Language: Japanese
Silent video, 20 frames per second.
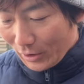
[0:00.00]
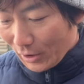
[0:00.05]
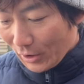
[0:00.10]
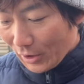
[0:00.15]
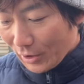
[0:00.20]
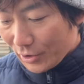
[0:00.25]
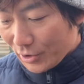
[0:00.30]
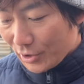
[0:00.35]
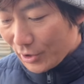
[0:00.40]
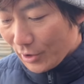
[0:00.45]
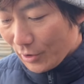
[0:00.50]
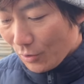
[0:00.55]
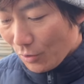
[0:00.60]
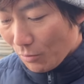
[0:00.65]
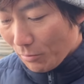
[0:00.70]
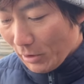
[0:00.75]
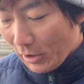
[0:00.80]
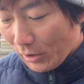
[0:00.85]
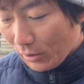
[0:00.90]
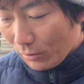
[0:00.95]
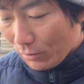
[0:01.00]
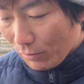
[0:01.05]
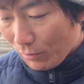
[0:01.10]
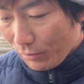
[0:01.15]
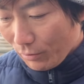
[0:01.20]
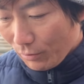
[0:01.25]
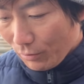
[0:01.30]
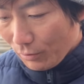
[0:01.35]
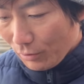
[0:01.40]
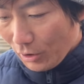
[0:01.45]
新しいコメントを
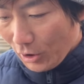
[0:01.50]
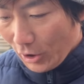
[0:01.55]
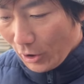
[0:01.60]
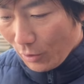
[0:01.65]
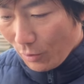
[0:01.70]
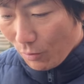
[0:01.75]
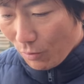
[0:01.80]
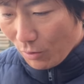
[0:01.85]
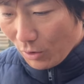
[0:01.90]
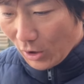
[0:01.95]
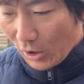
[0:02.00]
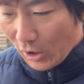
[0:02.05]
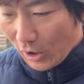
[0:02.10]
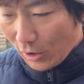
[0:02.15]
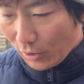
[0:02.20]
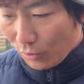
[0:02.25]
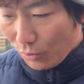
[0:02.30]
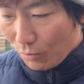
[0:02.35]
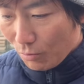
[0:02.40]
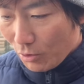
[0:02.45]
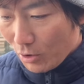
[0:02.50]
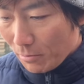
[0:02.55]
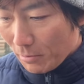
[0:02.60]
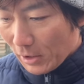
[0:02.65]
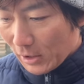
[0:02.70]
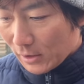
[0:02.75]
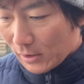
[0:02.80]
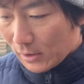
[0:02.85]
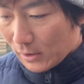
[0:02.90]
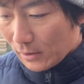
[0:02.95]
読んでいこうかなと思い
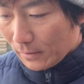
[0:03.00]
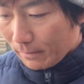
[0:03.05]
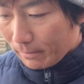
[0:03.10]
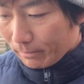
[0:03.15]
ます。